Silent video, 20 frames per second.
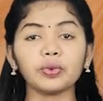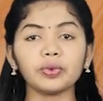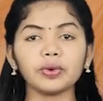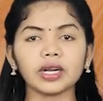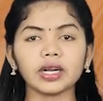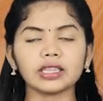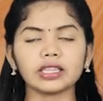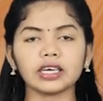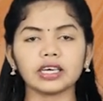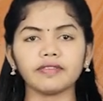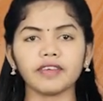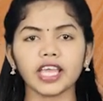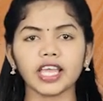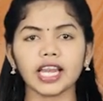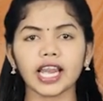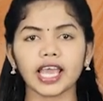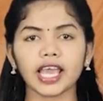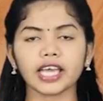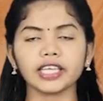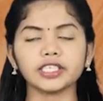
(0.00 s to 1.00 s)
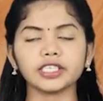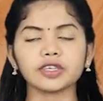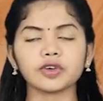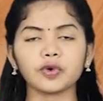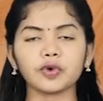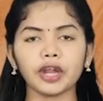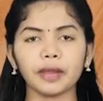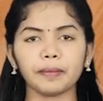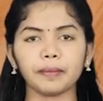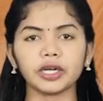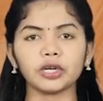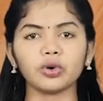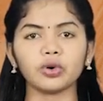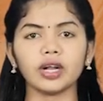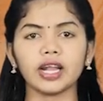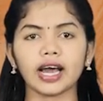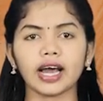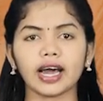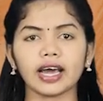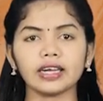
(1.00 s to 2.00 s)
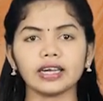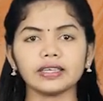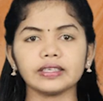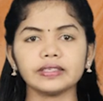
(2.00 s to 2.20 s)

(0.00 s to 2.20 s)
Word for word: கூற தேவையில்லை என்று குறிப்பிட்டுள்ளார்